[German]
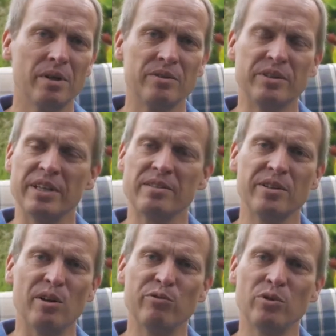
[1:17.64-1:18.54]
sind
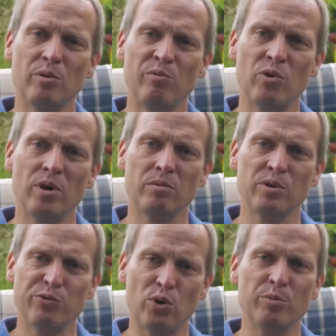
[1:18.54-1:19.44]
herzlich aufgenommen worden und
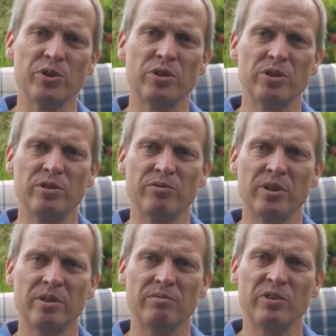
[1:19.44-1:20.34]
ich freue mich richtig,
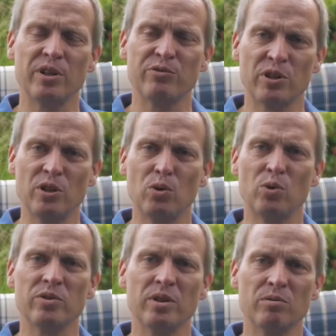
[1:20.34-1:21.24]
wenn, wenn das wirklich
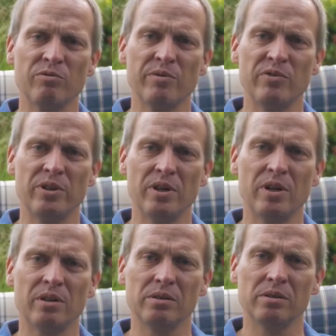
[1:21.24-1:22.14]
losgeht und wenn wir
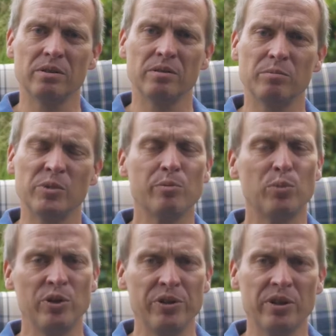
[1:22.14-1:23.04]
da äh, mit den
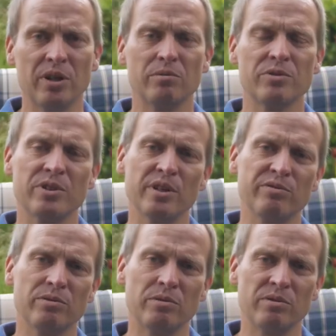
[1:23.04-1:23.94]
Politikern uns
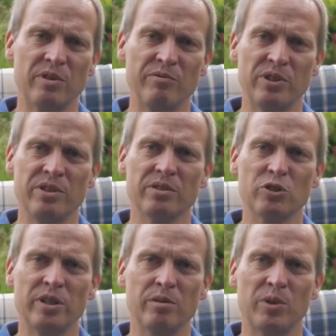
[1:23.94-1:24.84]
treffen und wenn wir diese
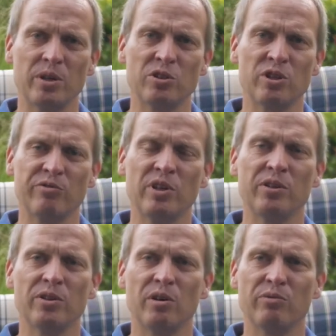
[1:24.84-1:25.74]
Städtepartnerschaft
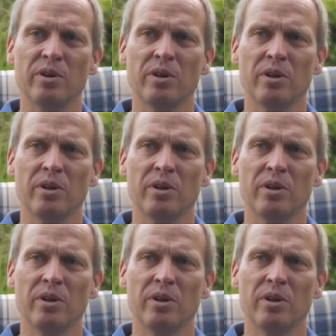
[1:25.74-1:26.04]
wirklich auf